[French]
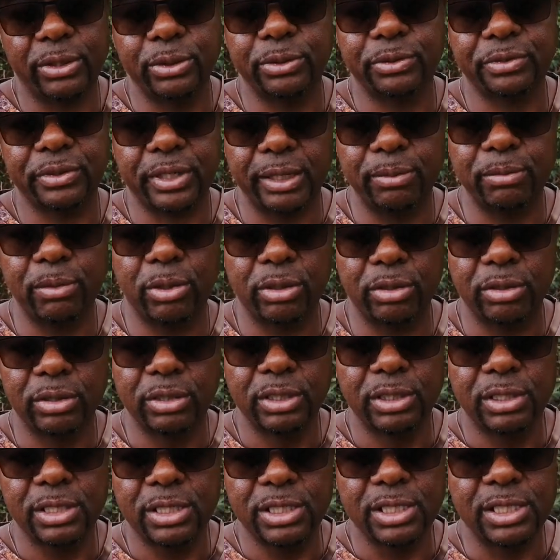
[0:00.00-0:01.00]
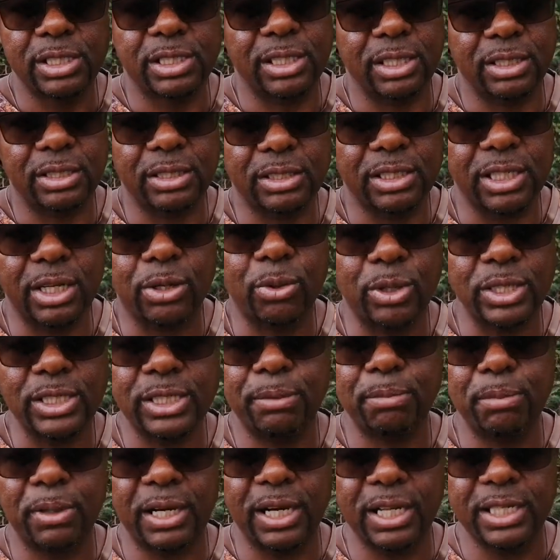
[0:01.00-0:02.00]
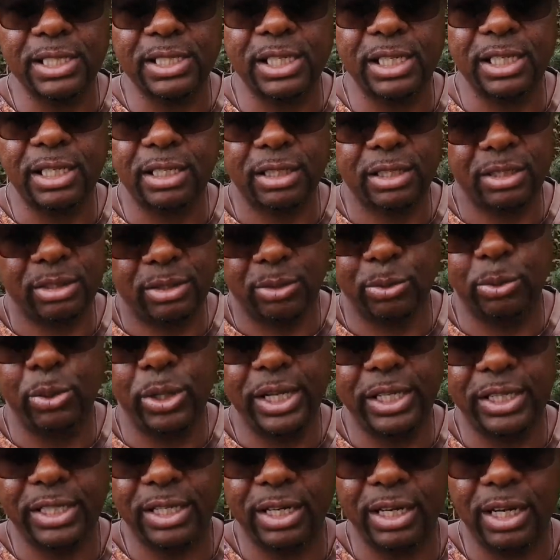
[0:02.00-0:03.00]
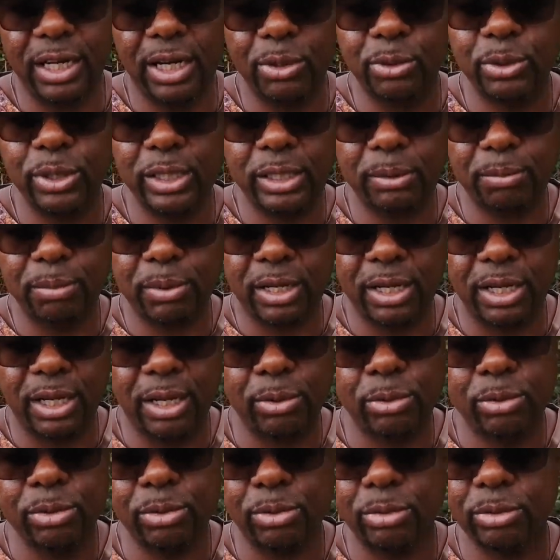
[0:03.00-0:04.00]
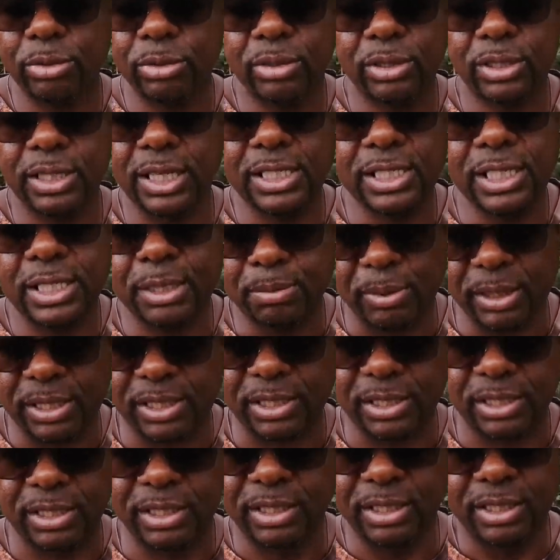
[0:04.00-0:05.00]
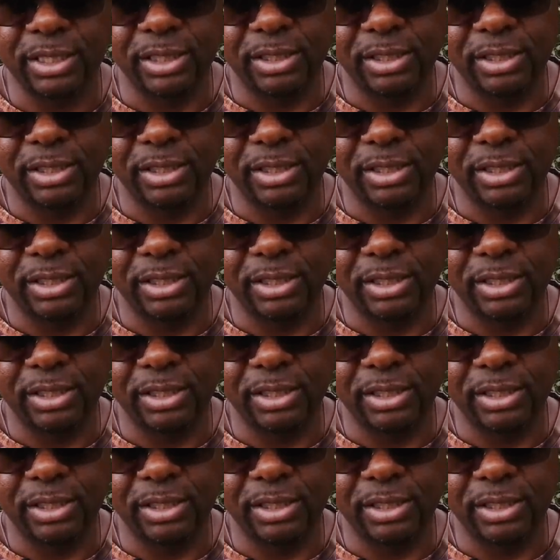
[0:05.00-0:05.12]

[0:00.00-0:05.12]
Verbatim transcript: que vraiment, c'est quoi cette maladie Où il était là Où il était pas là Ou qu'est-ce qui se passe